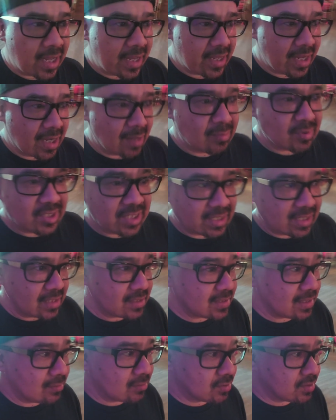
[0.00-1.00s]
llegamos
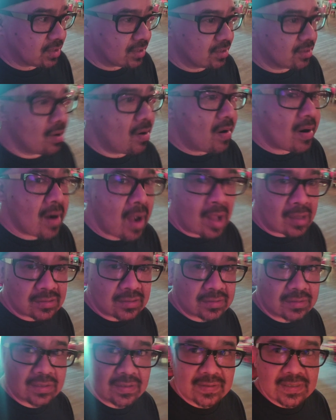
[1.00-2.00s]
aquí al saloncito
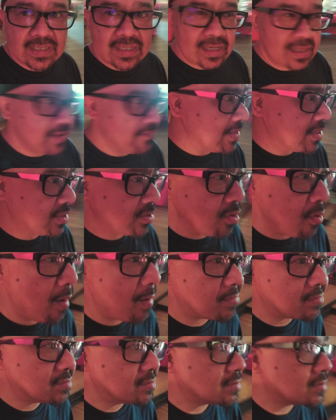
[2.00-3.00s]
donde va a ser el
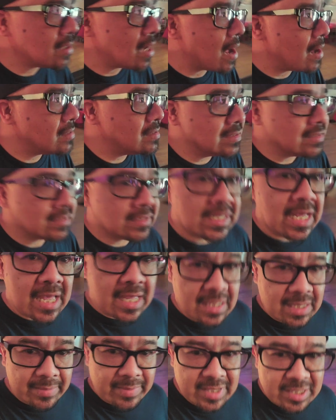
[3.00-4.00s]
evento
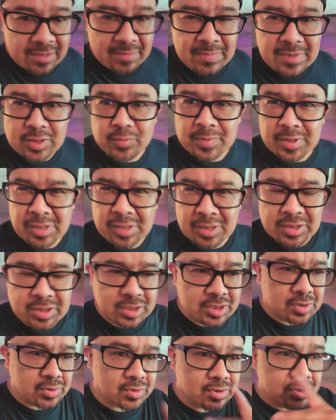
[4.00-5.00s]
ya me dieron más o
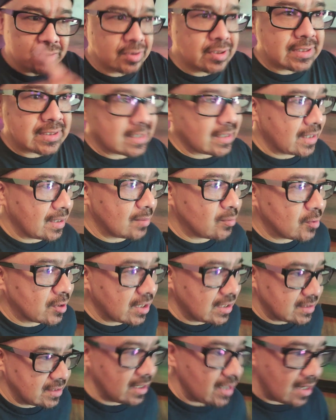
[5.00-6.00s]
menos instrucciones que tengo
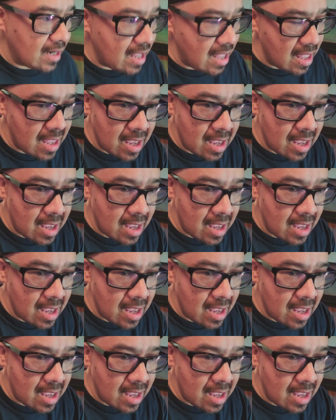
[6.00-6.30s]
que hacer